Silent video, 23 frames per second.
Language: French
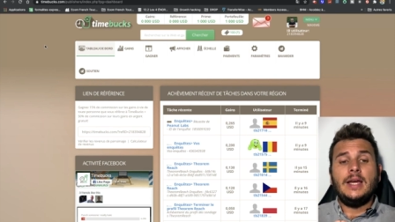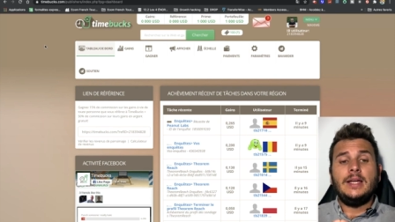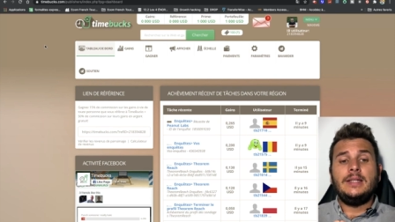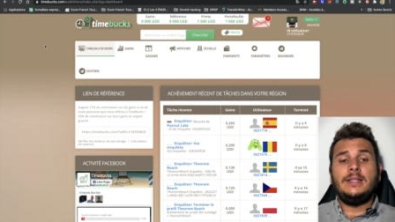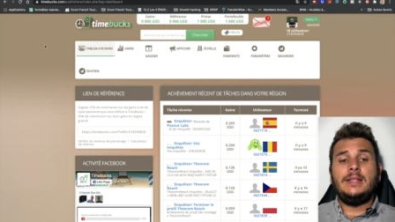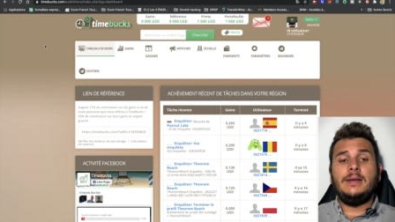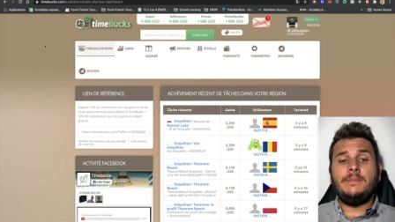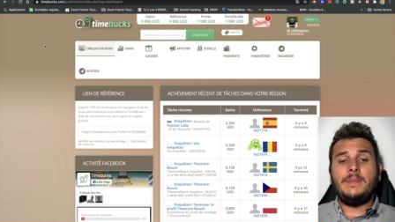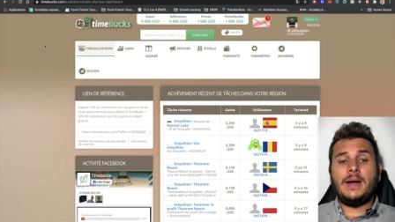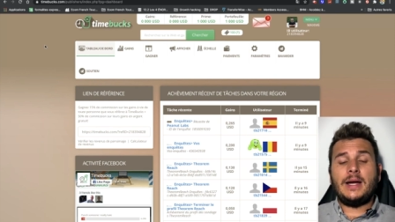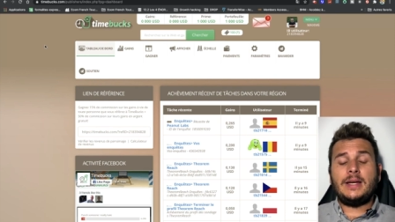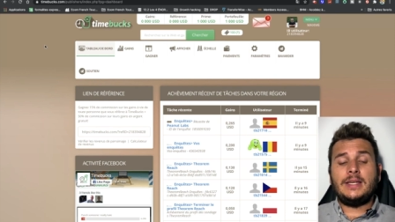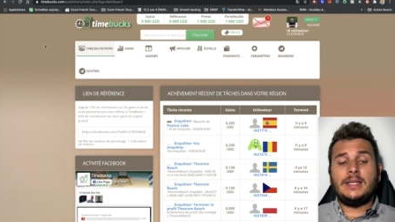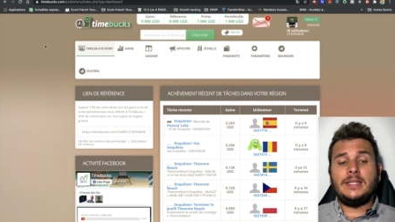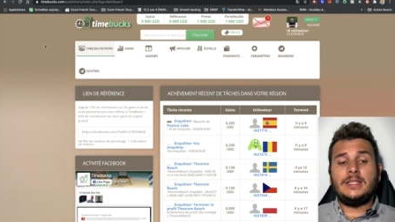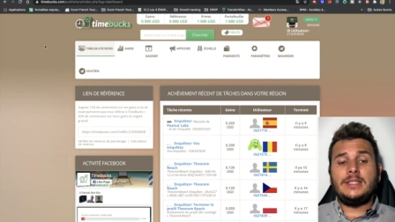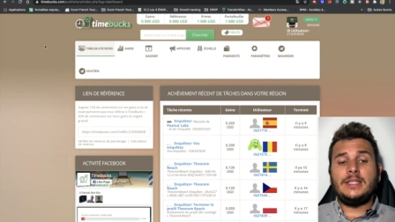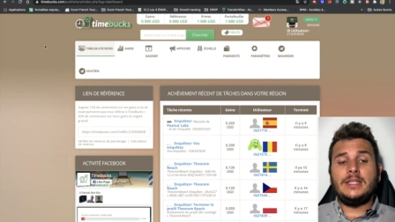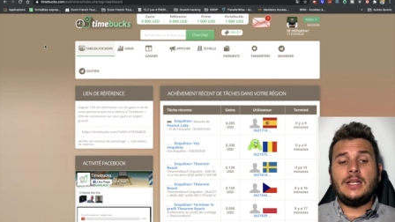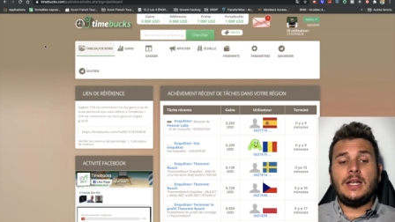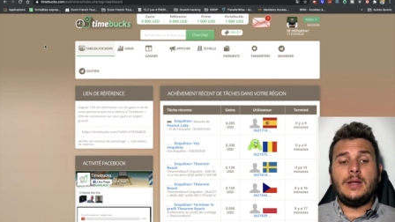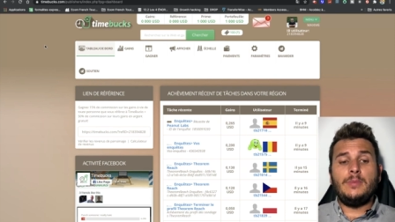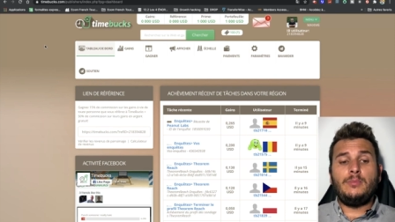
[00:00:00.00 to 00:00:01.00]
des
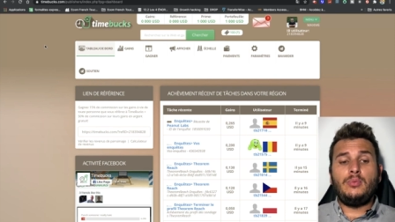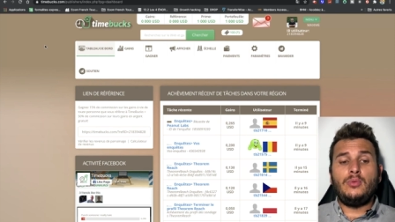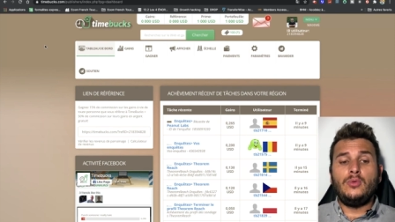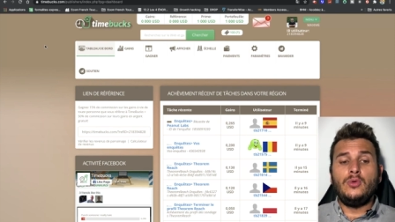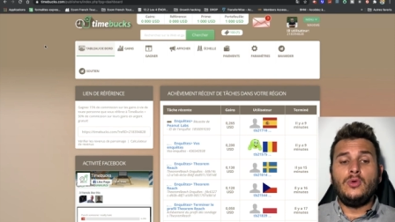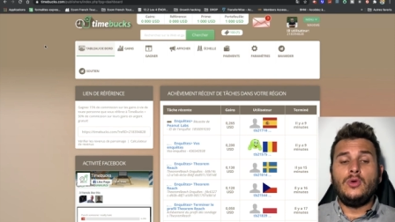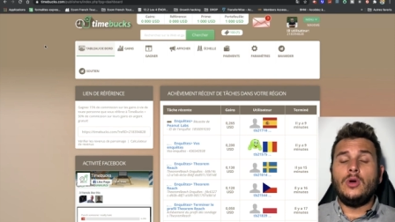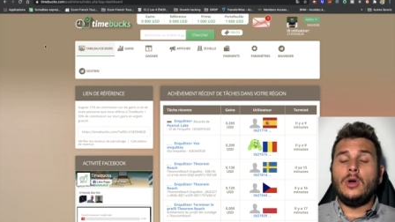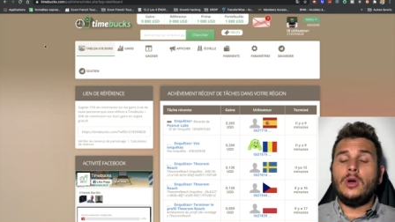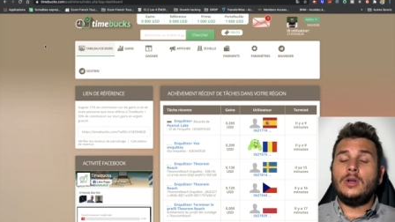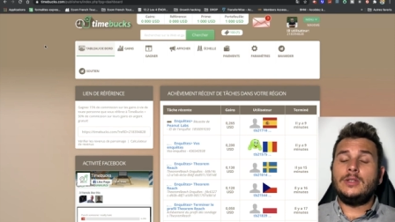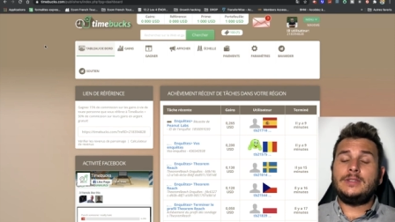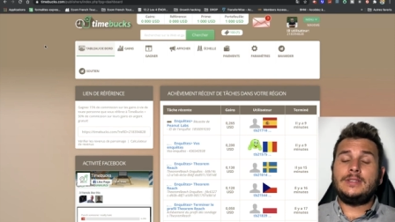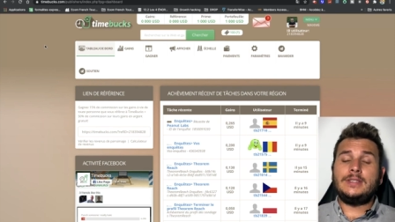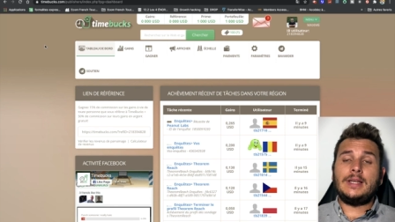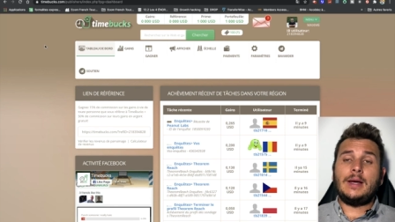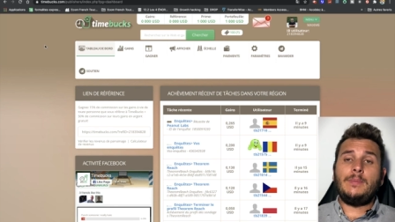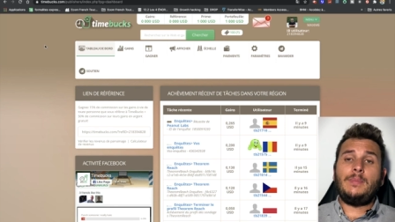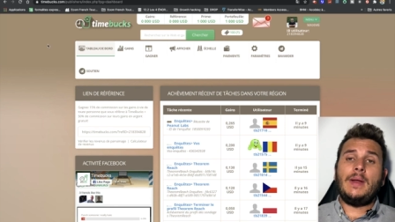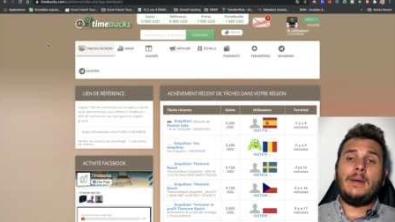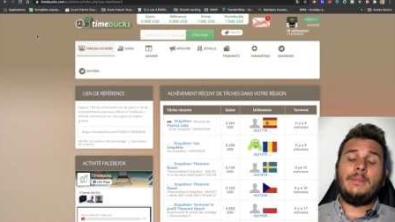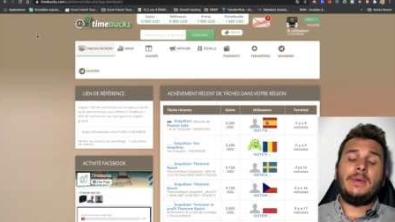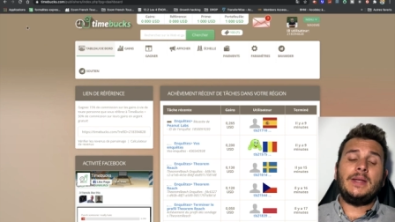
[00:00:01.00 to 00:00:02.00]
marketing les plus
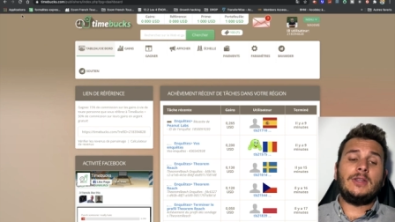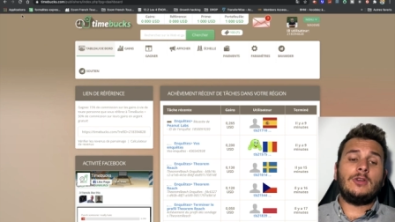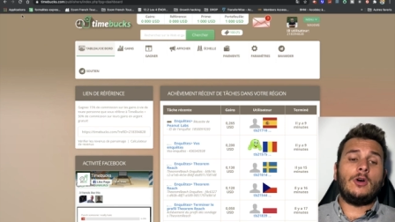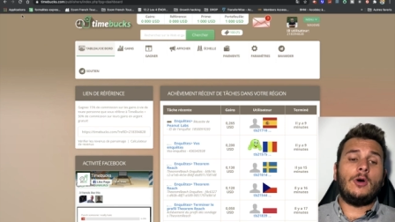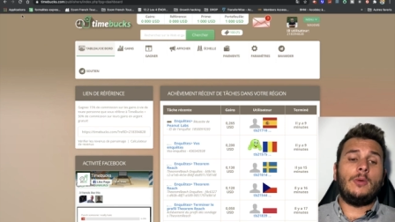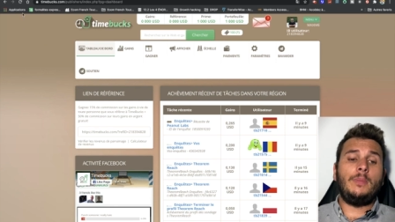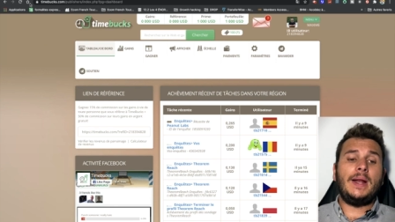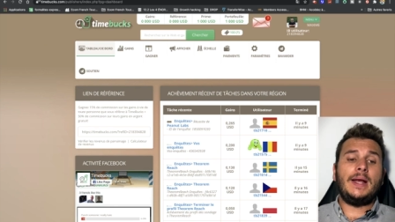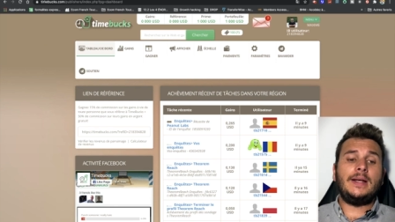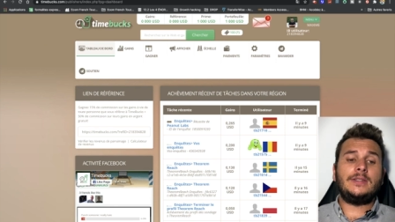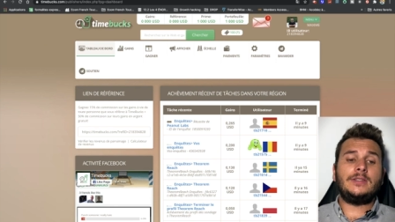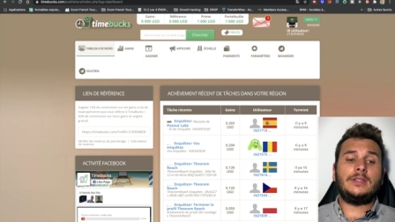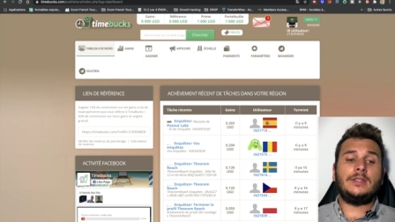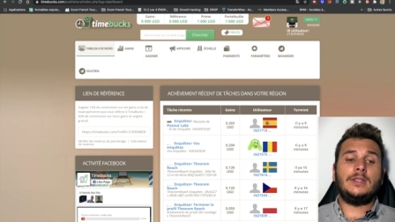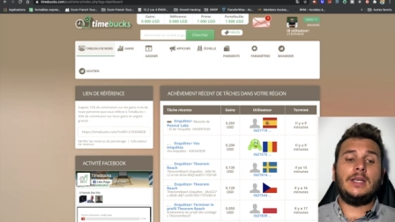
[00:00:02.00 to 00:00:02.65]
simples à mettre en place.